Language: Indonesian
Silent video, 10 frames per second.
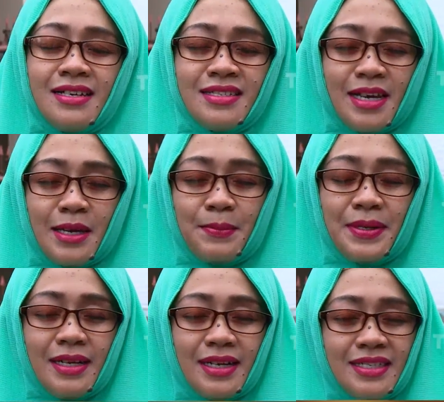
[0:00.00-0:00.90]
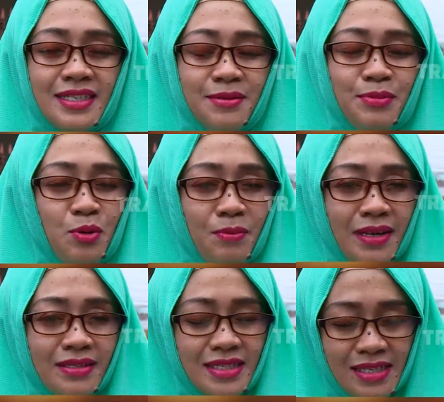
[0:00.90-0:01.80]
saya pindah di
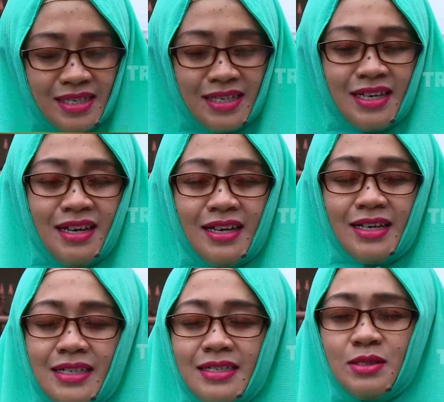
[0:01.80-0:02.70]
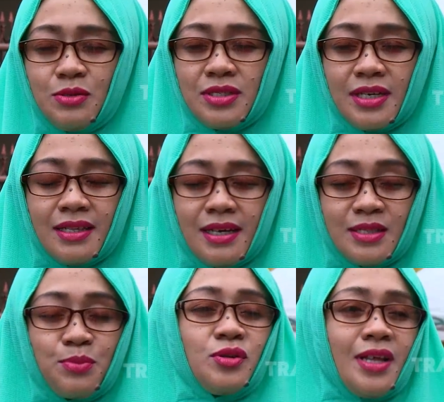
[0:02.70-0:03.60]
perumahan sini itu sekitar
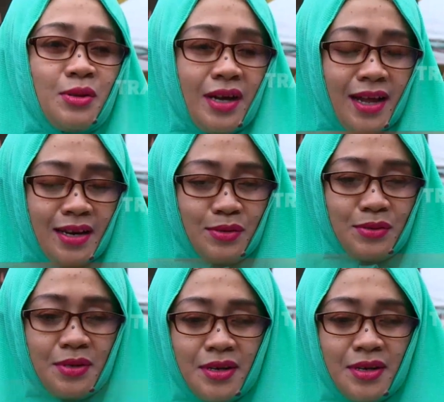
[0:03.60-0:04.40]
10 tahun yang lalu